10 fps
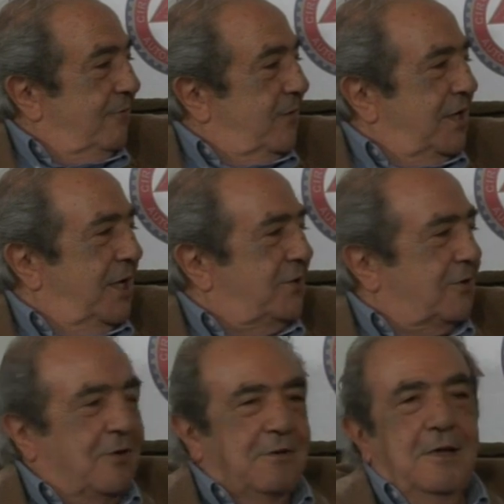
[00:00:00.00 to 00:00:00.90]

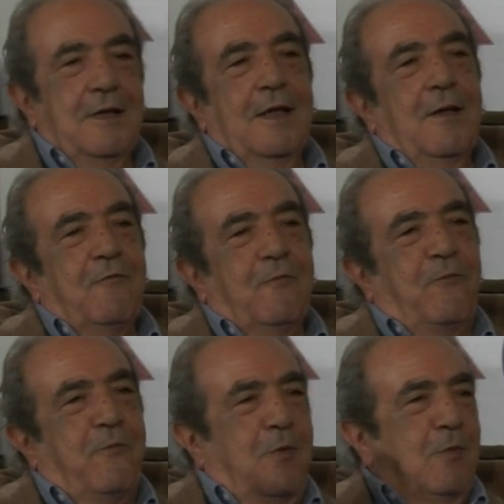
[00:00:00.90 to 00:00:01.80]
Finito.
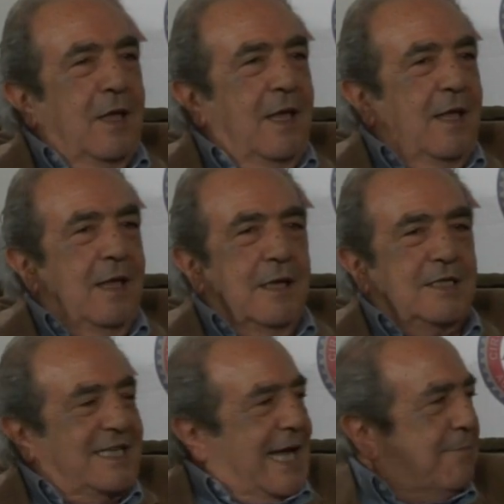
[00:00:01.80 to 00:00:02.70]
I
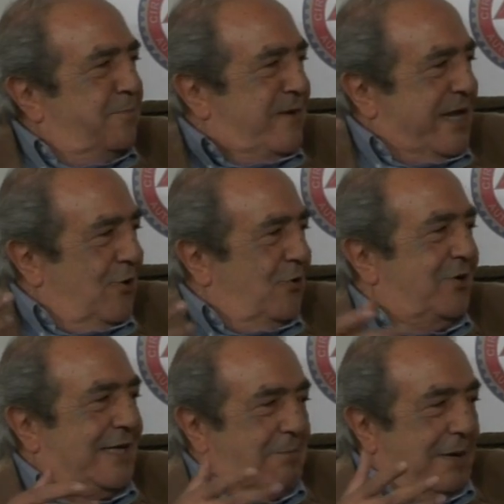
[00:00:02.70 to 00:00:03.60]

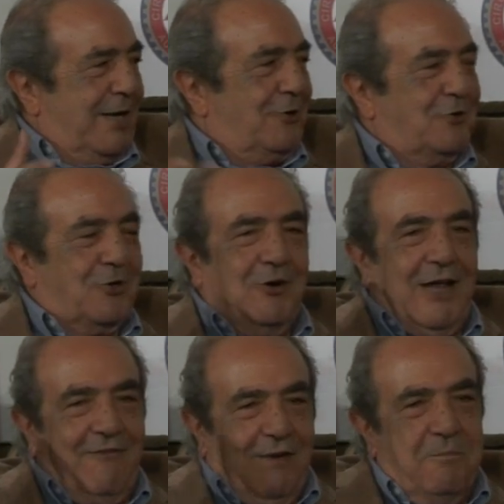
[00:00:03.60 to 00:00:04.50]
Scammeroni che me la
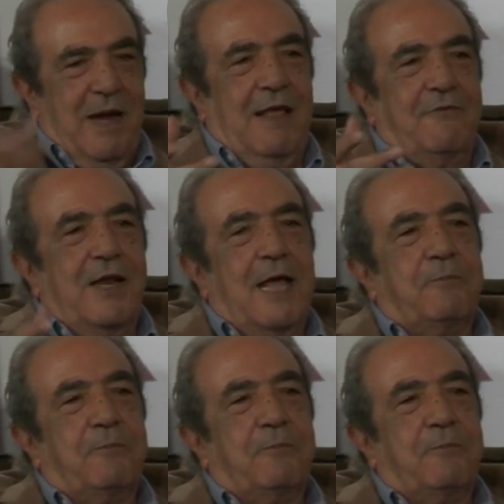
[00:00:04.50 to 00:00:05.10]
controllava, me la viene